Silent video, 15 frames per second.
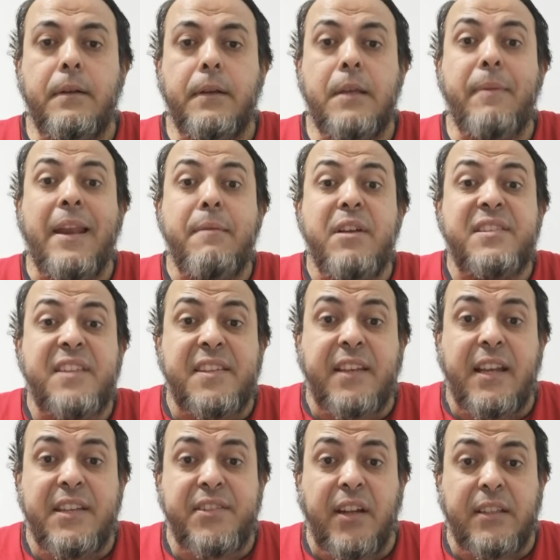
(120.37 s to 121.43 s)
يبقى اللي
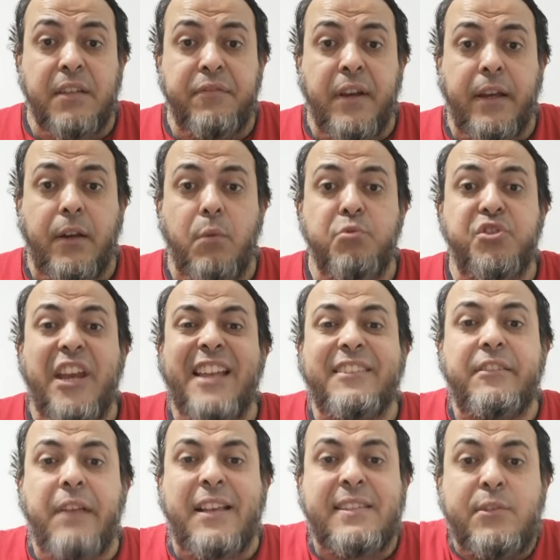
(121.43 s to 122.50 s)
بيستثقل صلاه الفجر ومش قادر
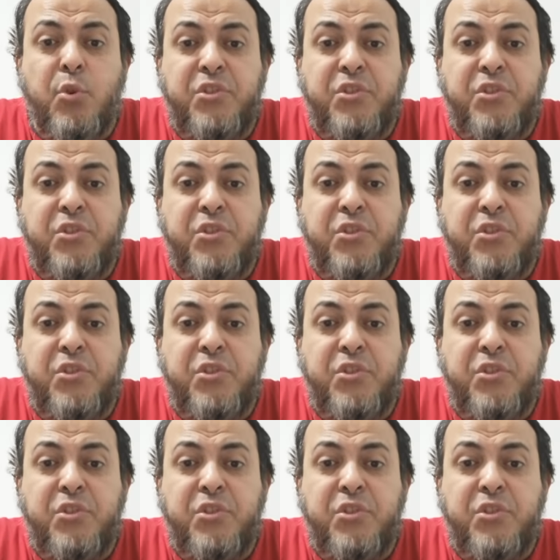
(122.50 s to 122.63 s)
تحس ان